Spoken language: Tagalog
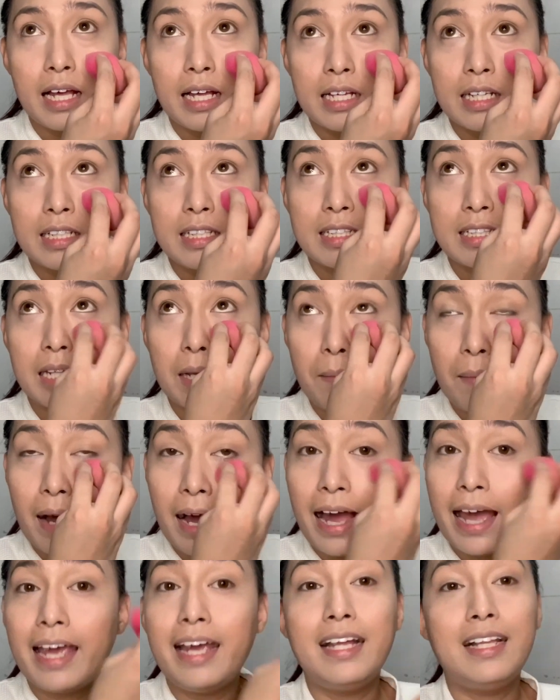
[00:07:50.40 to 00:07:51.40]
sa mga
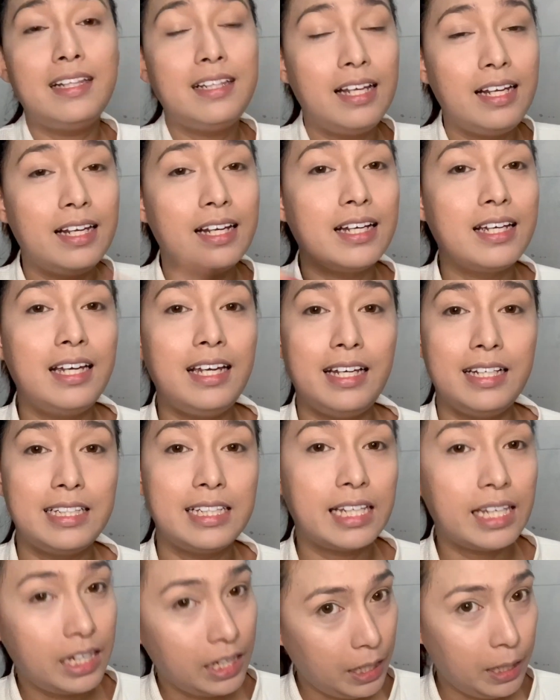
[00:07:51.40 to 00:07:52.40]
hindi nag
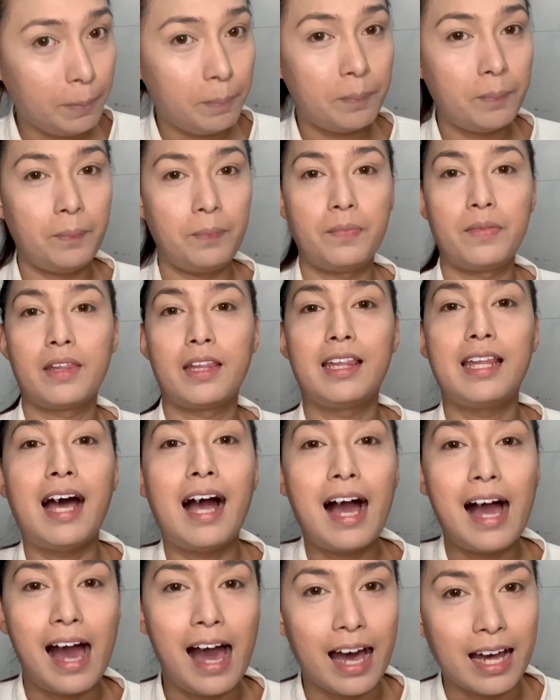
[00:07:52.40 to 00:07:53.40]
skip ng
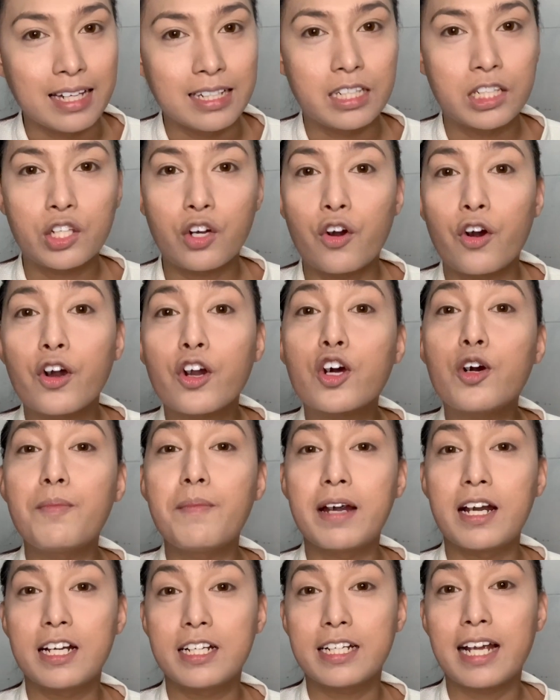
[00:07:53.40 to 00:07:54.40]
ads or
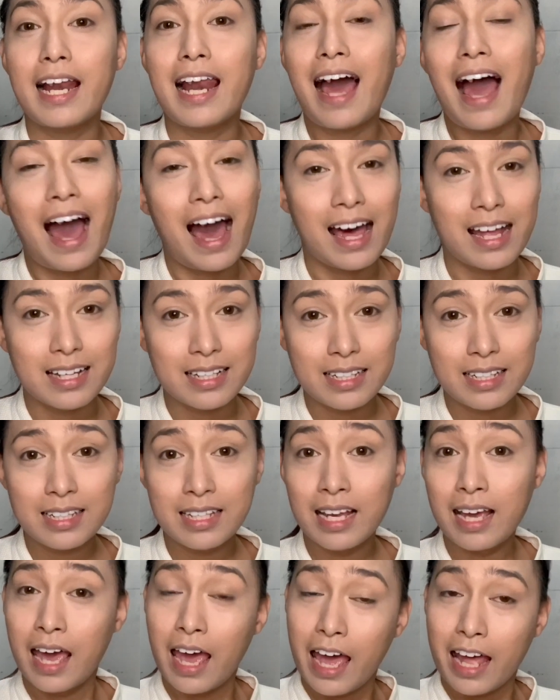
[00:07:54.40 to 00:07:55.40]
commercial ads
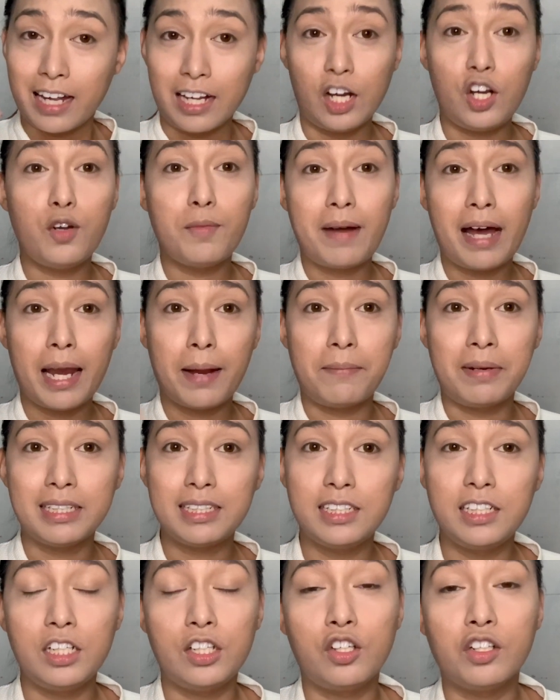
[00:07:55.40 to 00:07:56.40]
na lumalabas
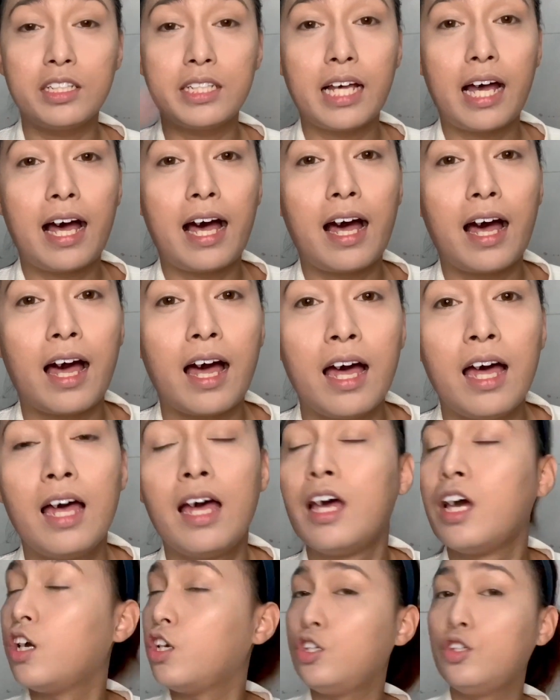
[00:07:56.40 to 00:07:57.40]
dito sa
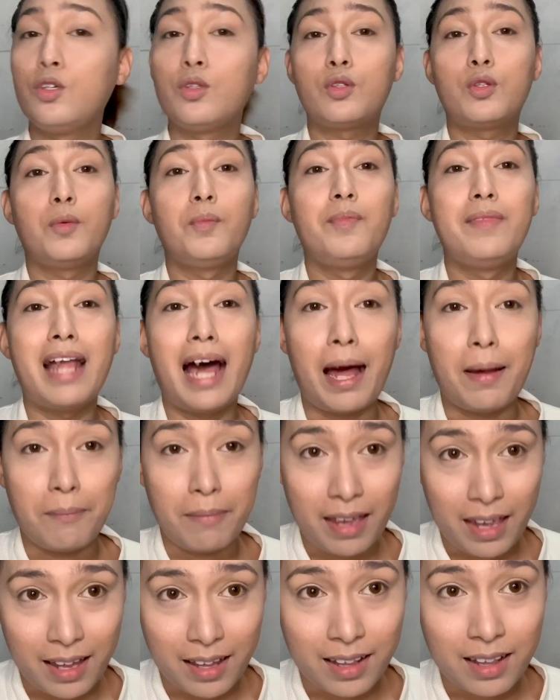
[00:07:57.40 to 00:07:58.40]
YouTube
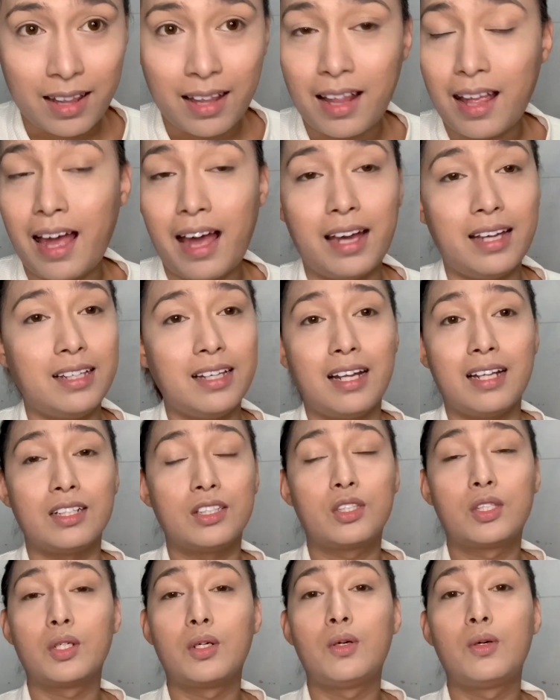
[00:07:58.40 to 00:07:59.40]
namin. Ayan.
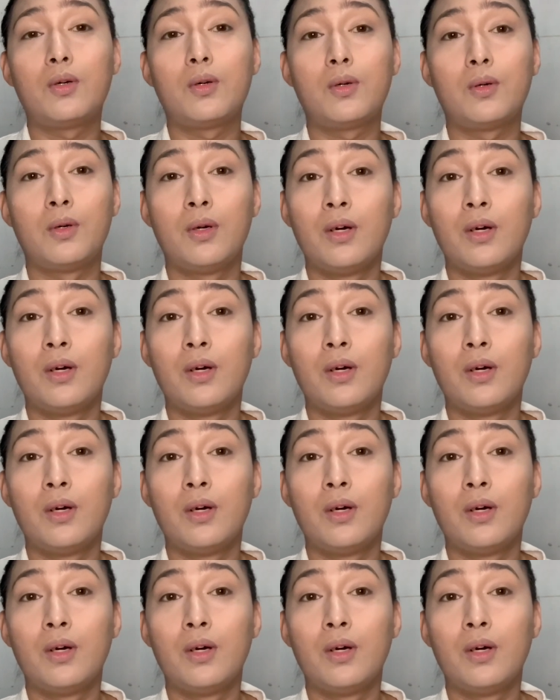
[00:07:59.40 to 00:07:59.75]
So,